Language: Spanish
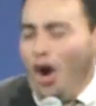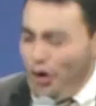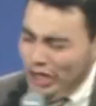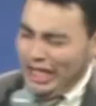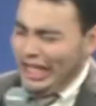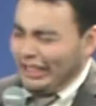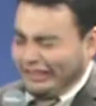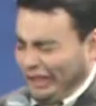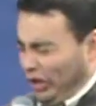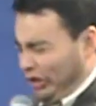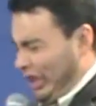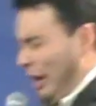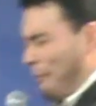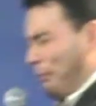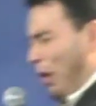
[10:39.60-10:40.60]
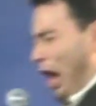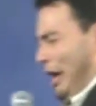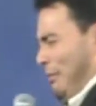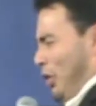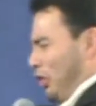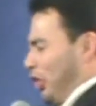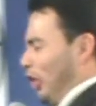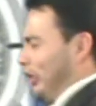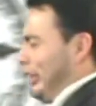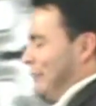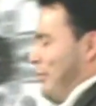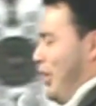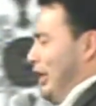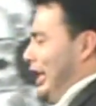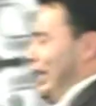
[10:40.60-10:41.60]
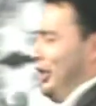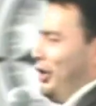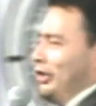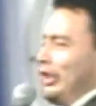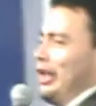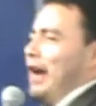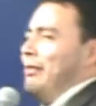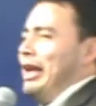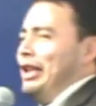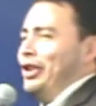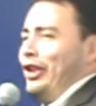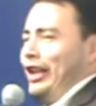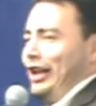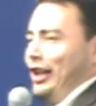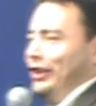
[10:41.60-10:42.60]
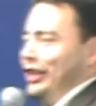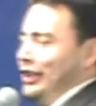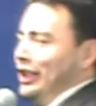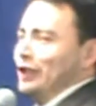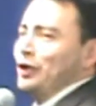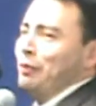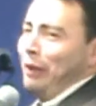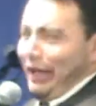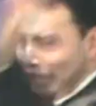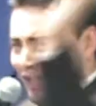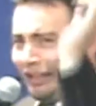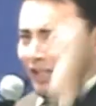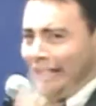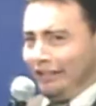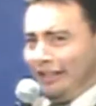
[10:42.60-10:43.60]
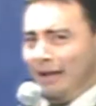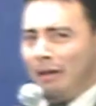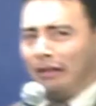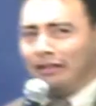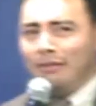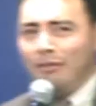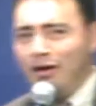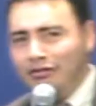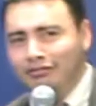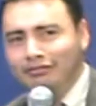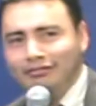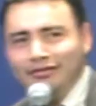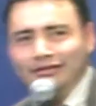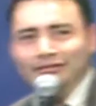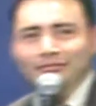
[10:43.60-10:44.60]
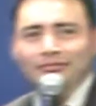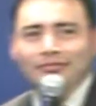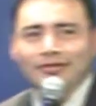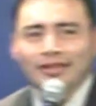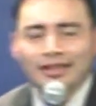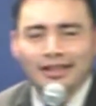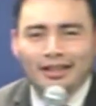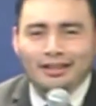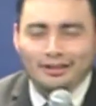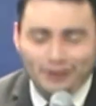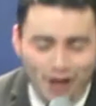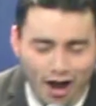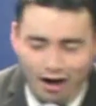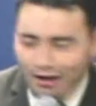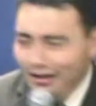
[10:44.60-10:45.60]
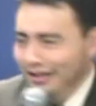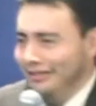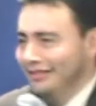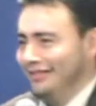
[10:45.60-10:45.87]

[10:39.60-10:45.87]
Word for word: Hoy en estos tiempos hay muchos Simones y no estoy hablando de, de su pariente que se llama Simón. No,